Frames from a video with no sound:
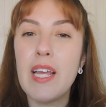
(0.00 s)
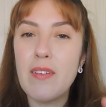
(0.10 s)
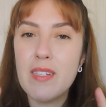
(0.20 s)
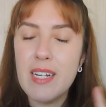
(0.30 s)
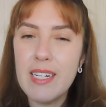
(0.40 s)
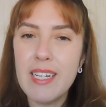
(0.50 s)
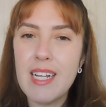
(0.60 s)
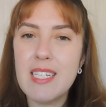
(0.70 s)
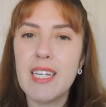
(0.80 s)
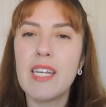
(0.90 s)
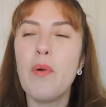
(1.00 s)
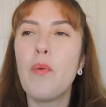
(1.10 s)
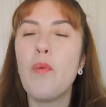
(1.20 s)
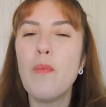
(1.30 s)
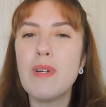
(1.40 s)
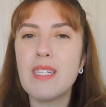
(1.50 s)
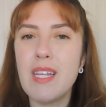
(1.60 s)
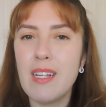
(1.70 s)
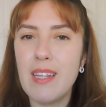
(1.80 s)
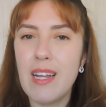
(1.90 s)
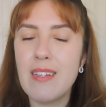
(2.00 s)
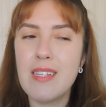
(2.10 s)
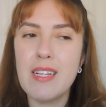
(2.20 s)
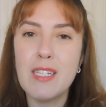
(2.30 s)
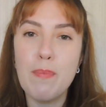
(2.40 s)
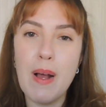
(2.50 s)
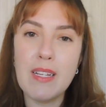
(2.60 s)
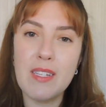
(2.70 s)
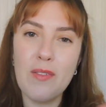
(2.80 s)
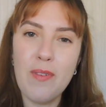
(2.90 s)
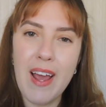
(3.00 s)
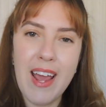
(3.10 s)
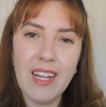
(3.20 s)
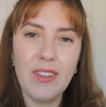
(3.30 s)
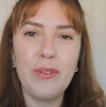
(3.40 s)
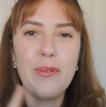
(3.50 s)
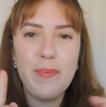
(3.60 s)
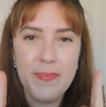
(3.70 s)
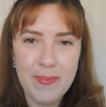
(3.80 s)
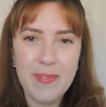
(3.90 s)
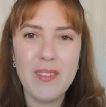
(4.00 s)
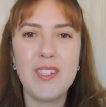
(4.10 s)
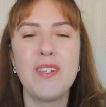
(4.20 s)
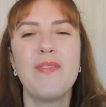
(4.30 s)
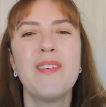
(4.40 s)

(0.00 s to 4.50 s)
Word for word: Tenho certeza que algumas tendências passam reto de